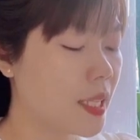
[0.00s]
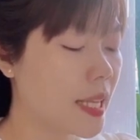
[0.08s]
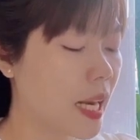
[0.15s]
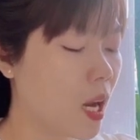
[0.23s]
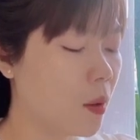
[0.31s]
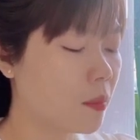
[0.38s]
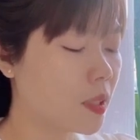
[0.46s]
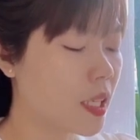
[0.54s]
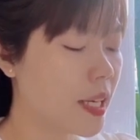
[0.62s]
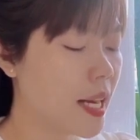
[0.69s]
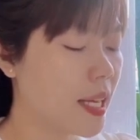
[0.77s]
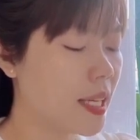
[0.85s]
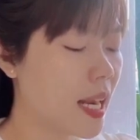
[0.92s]
Nhan Hồng
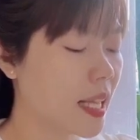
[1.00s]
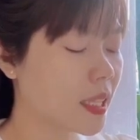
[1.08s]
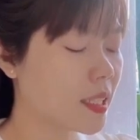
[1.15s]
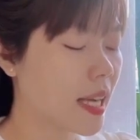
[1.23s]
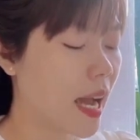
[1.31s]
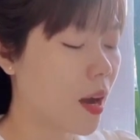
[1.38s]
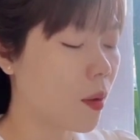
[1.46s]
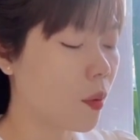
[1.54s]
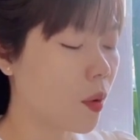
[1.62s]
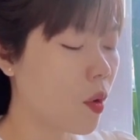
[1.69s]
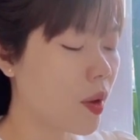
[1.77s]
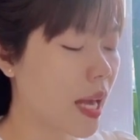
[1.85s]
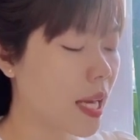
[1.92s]
cười đến là tự hào,
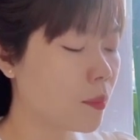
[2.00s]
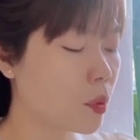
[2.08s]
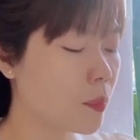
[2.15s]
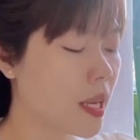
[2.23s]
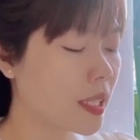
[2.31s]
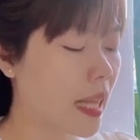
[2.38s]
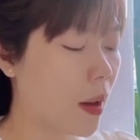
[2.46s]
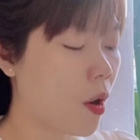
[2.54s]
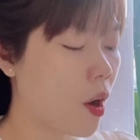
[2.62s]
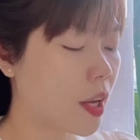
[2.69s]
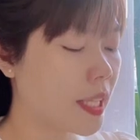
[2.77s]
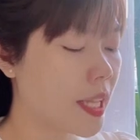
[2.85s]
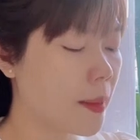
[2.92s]
cố cắn một miếng táo
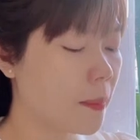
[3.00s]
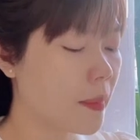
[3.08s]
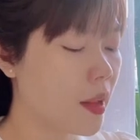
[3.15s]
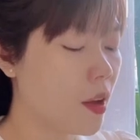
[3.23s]
hỏi tiếp.